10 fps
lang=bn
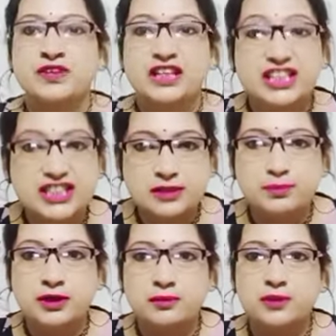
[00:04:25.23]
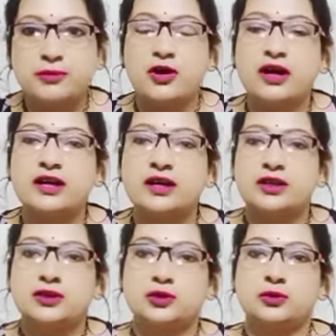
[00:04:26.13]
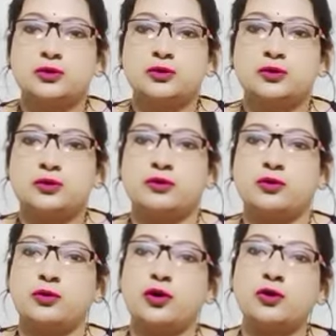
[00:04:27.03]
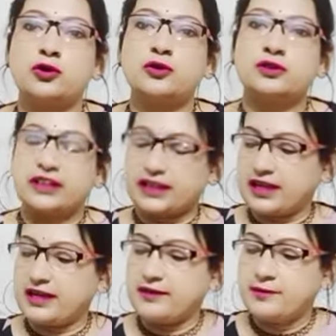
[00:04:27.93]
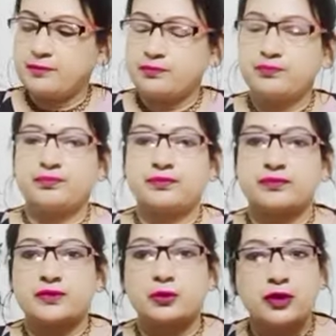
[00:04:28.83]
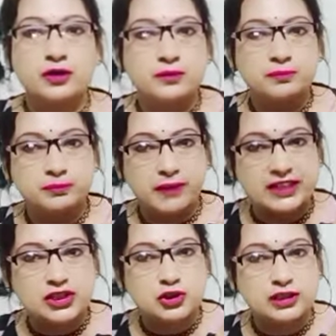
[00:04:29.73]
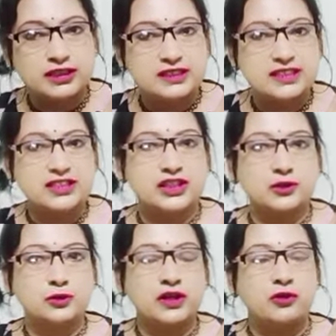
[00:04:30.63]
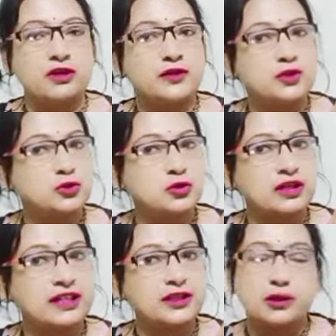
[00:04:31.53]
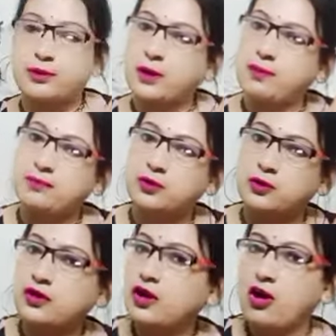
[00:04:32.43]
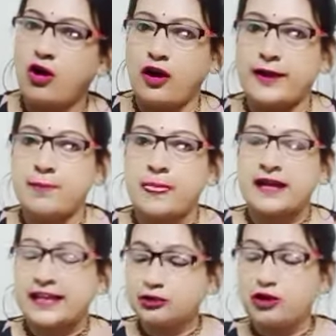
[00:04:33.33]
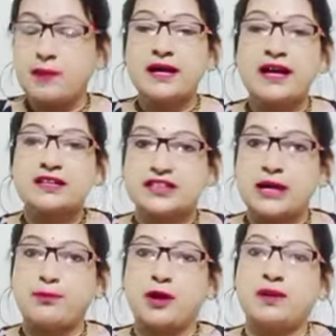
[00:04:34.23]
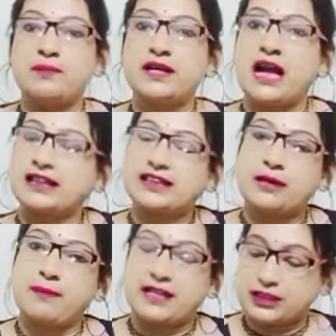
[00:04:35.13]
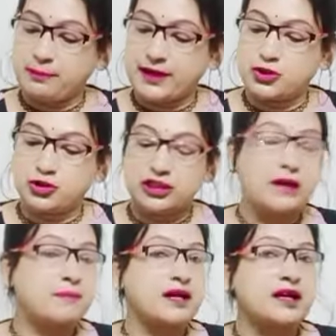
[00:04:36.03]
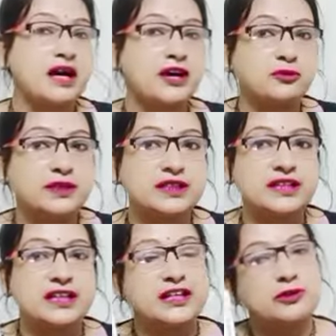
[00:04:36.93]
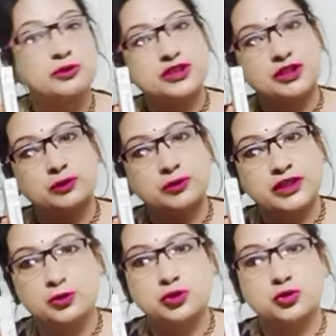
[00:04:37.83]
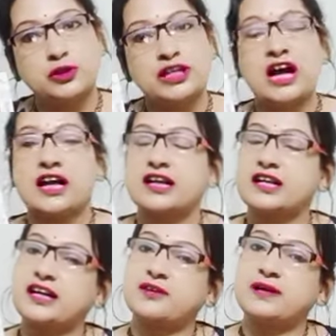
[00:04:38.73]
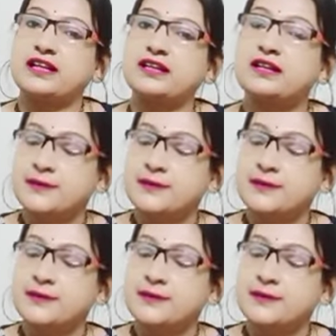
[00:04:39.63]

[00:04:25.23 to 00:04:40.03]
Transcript: ইচিং প্রবলেম হয় তো ওইগুলোর থেকে ওই বাজার চলতি যে সিঁদুর ওইগুলো ইউজ করলে কিন্তু প্রবলেমগুলো হয় কিন্তু আমরা সেই প্রবলেমের হাত থেকে বাঁচতে পারি যদি আমরা আয়ুর্বেদিকের লিকুইড সিঁদুর ইউজ করি আকাঙ্ক্ষা হারবালের